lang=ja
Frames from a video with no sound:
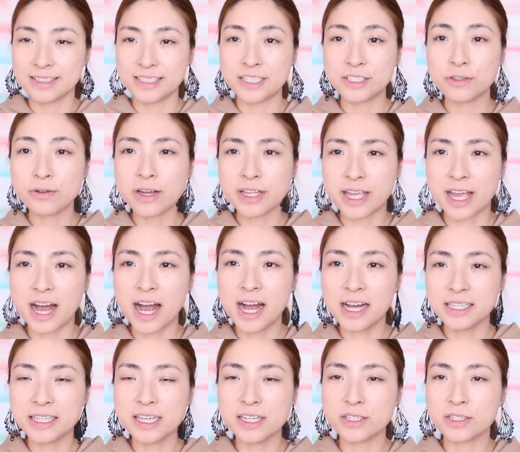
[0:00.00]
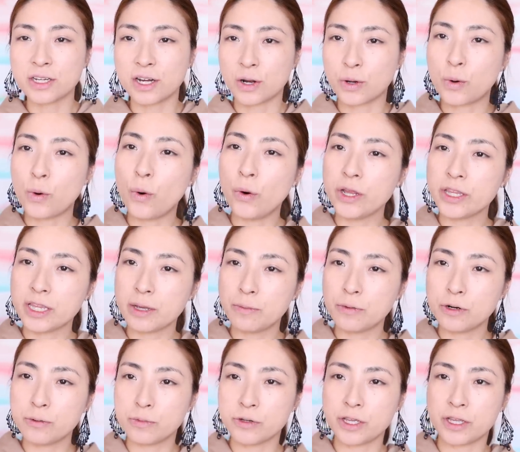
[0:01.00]
実はねアーティスからこういった
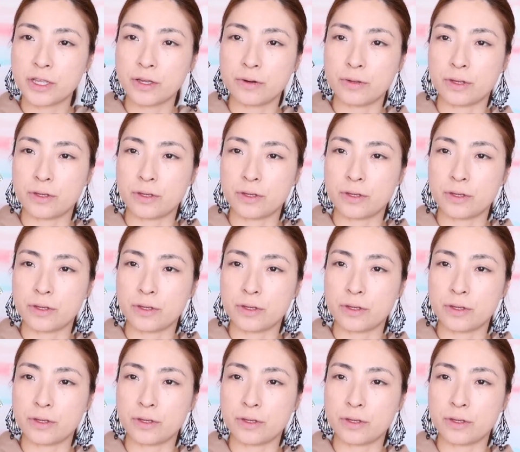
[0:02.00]
ものも出て